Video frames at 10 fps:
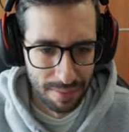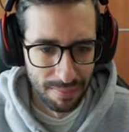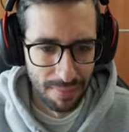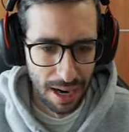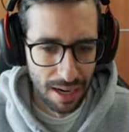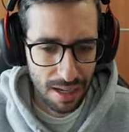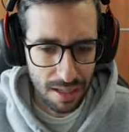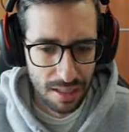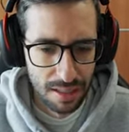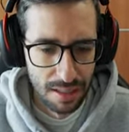Vale.
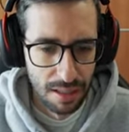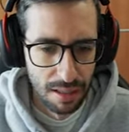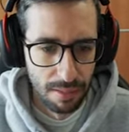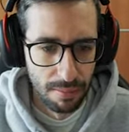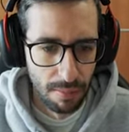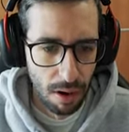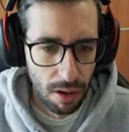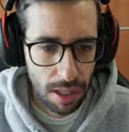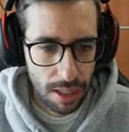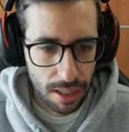
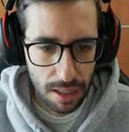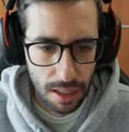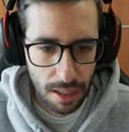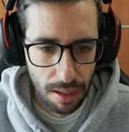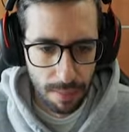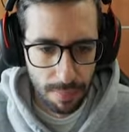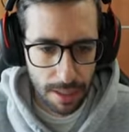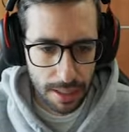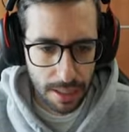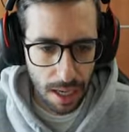Molly,
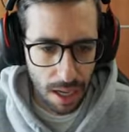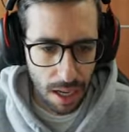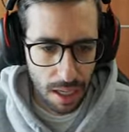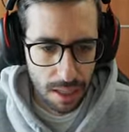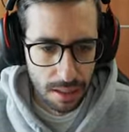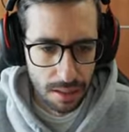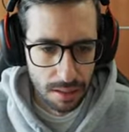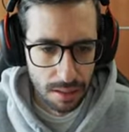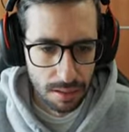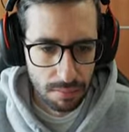piña,
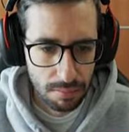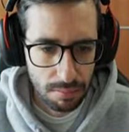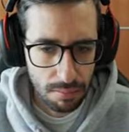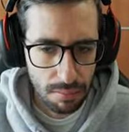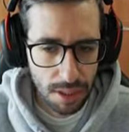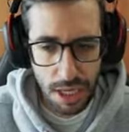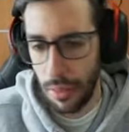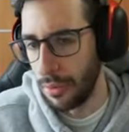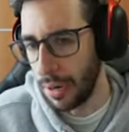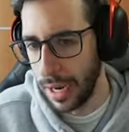
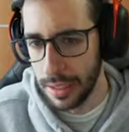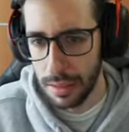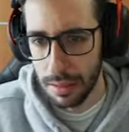echad un ace.